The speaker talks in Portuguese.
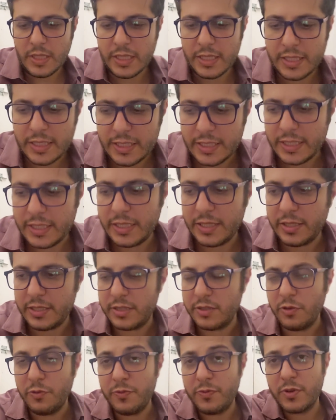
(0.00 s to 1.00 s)
E,
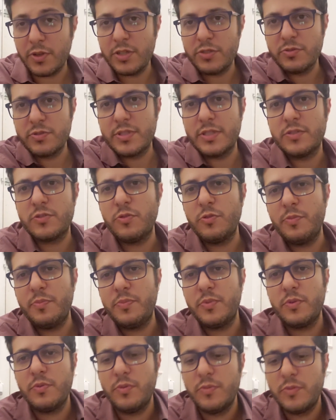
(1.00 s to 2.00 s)
então Freud usa isso como,
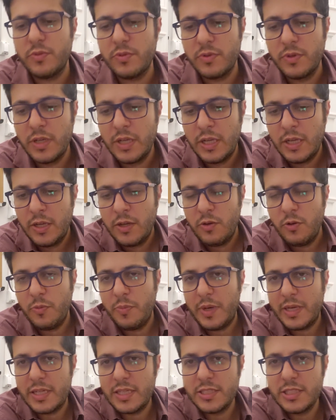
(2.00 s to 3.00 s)
como um
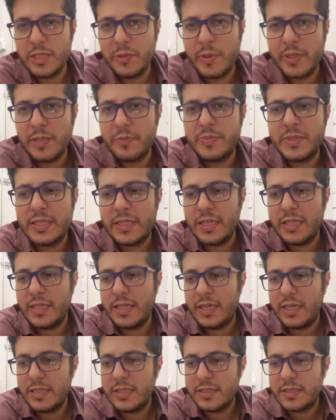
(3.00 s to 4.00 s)
paradigma na
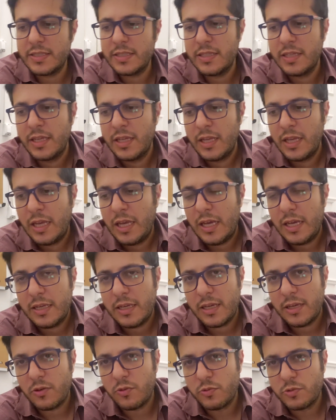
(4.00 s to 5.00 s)
psicanálise.
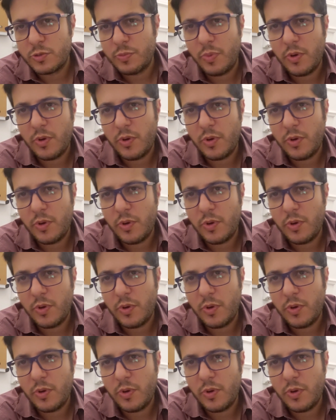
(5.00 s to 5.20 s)
Alguns